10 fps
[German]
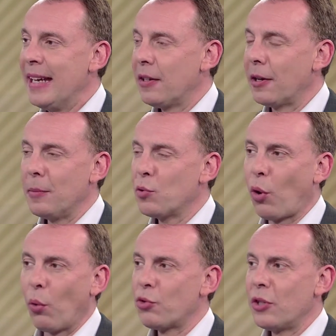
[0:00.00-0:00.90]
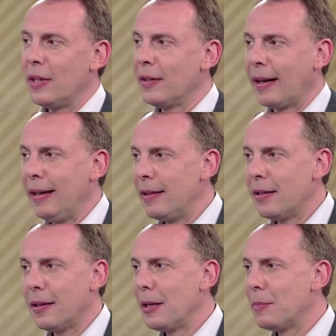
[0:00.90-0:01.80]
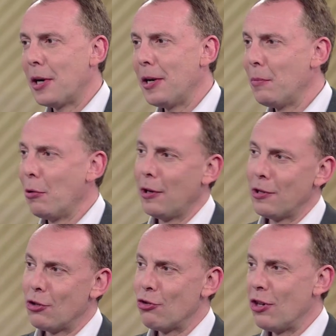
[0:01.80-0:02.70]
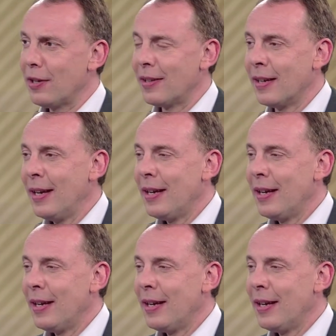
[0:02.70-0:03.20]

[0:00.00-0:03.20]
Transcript: Da gibt es große Intrige, da gibt es alle möglichen Geschichten.